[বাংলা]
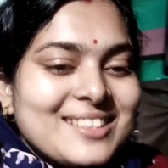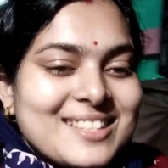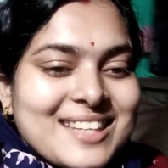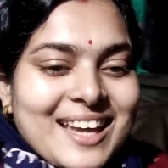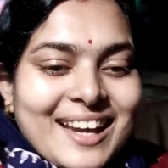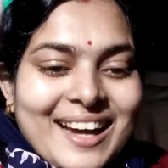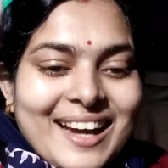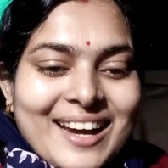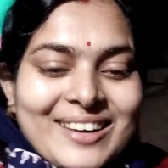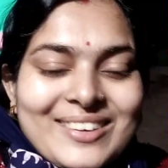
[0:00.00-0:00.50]
না তো
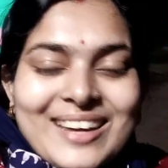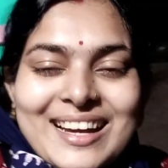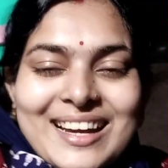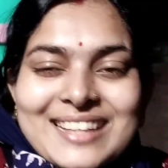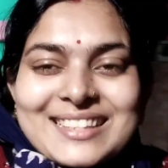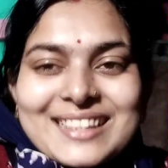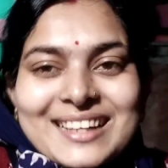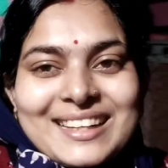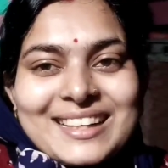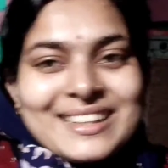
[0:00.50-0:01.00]
সে কারণে
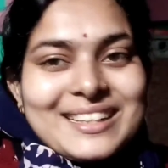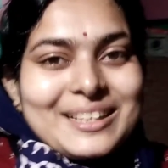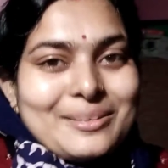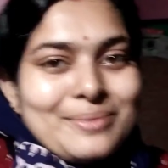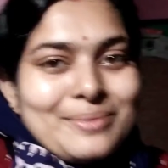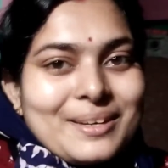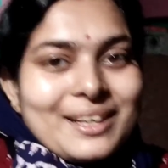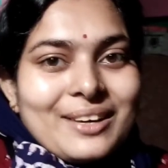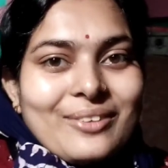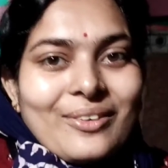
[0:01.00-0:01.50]
আজকে আর
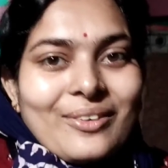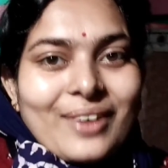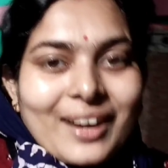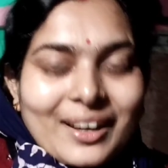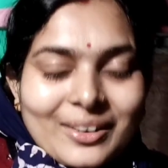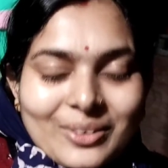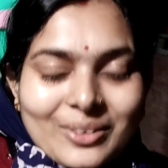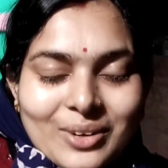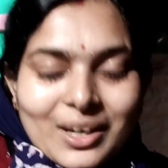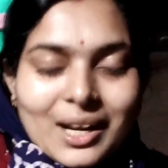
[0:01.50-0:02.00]
টিভি
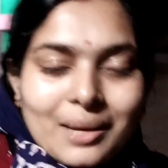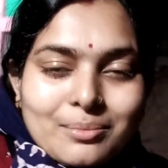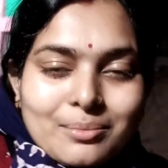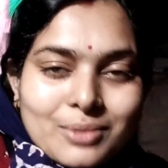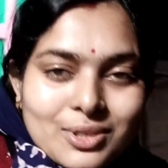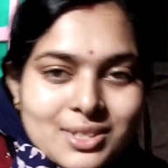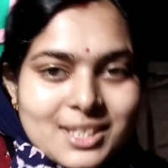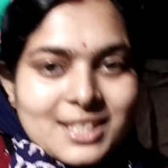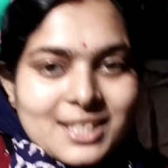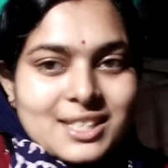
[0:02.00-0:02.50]
অনেকক্ষণ
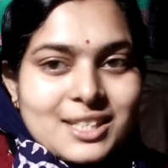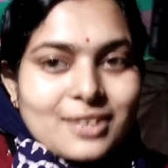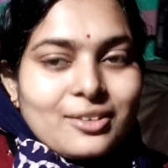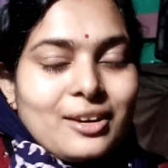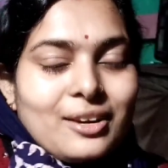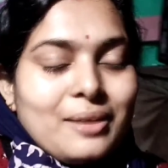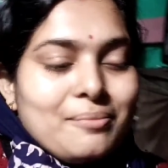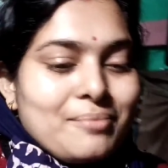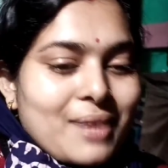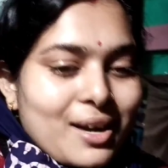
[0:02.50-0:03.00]
আমিও চেষ্টা
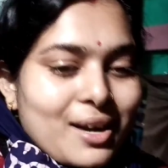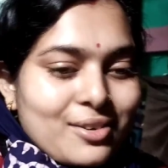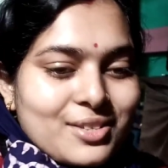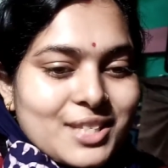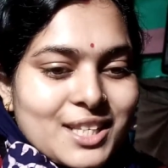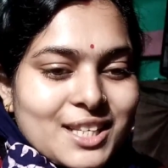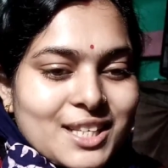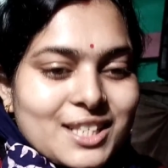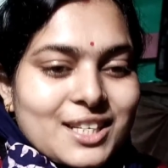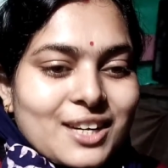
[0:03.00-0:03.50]
করলাম মাও
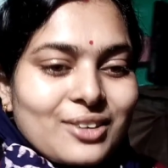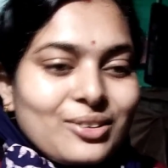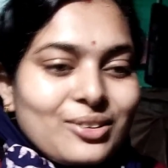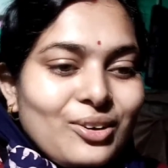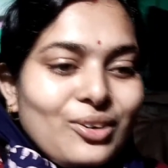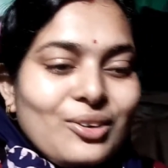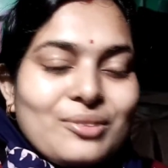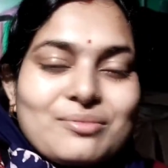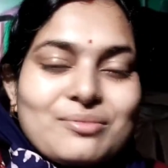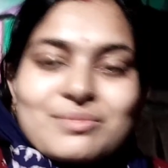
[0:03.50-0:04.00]
চেষ্টা
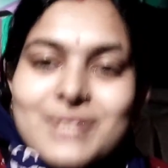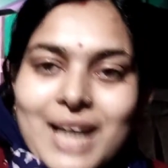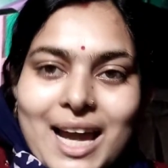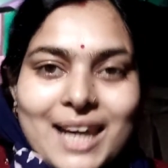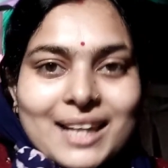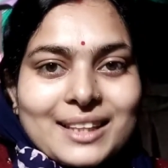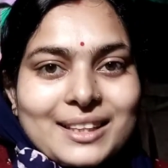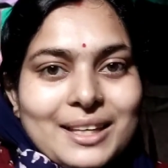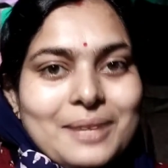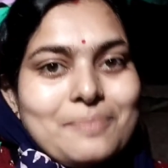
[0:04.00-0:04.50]
করলো
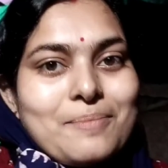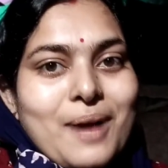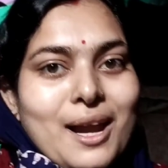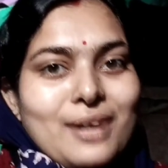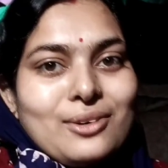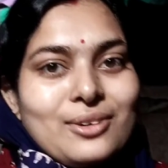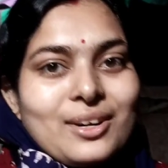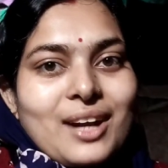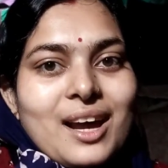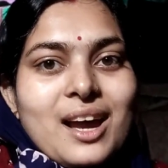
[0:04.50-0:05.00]
চালাতেই
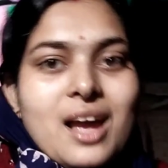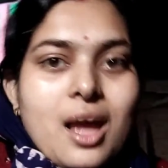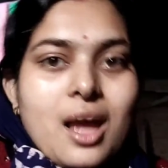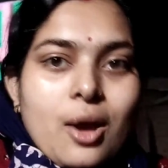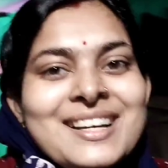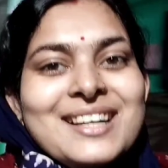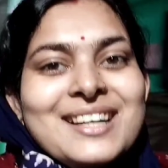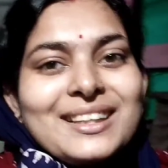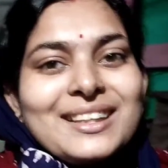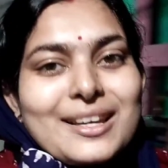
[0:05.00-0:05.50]
পারলো না
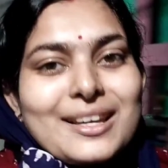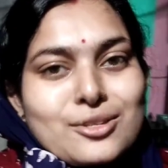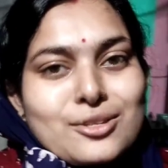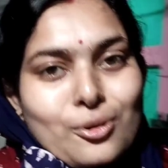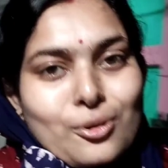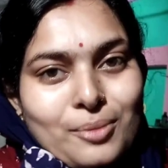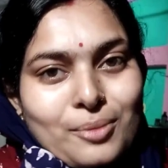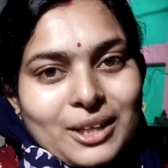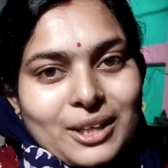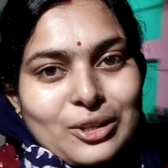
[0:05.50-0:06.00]
তাই
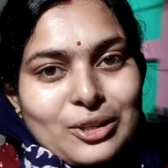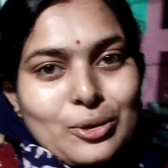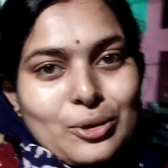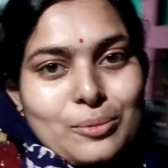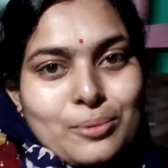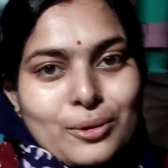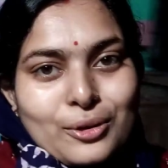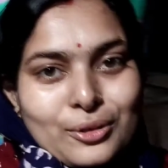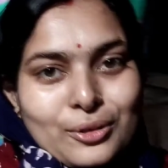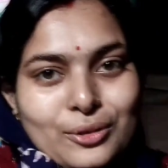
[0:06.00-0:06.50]
সৌমেনকেও
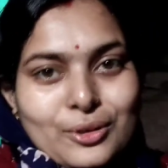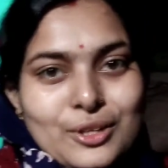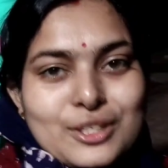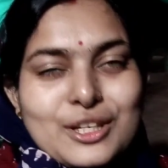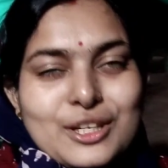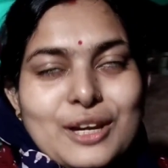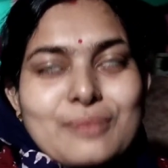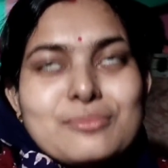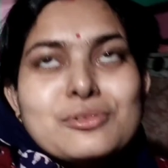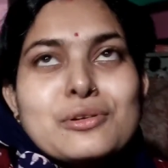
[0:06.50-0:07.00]
ফোন
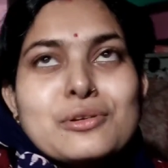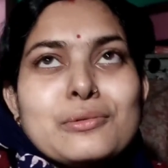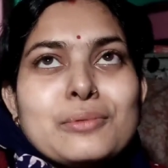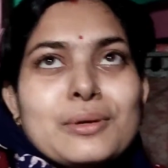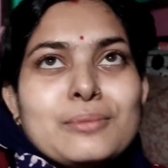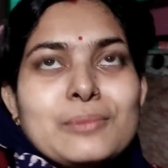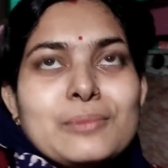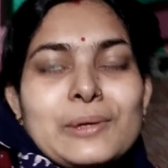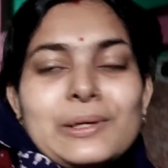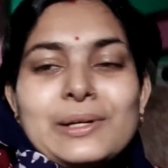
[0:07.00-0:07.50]
করেছিলাম
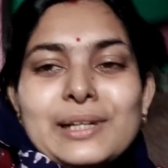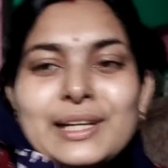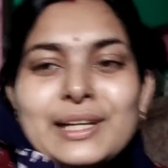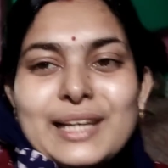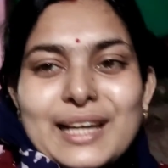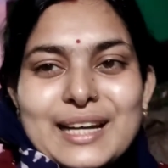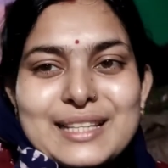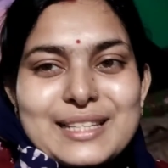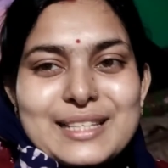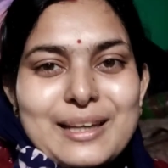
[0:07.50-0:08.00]
সৌমেন বললো
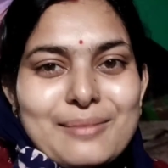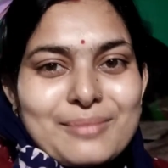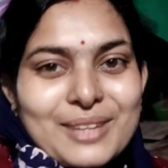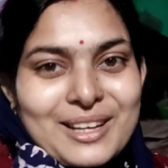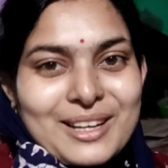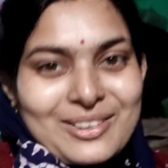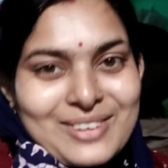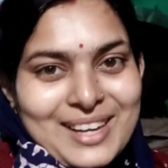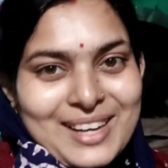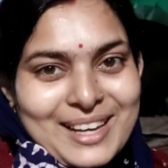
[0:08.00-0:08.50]
ঠিক আছে আমি
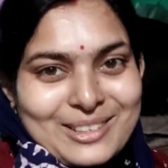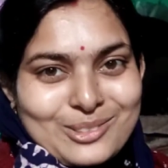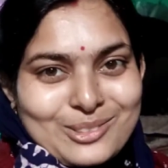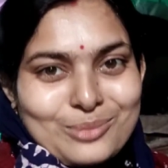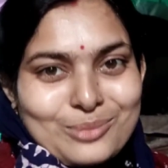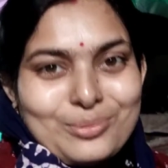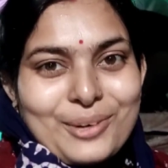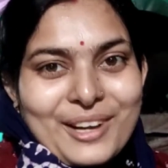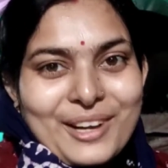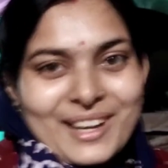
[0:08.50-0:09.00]
না হলে
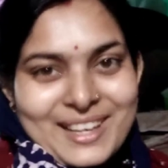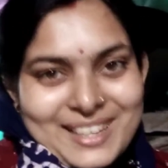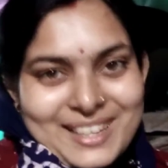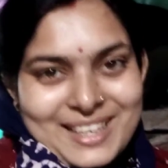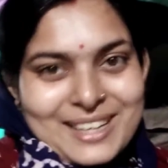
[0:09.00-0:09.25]
একটু পরে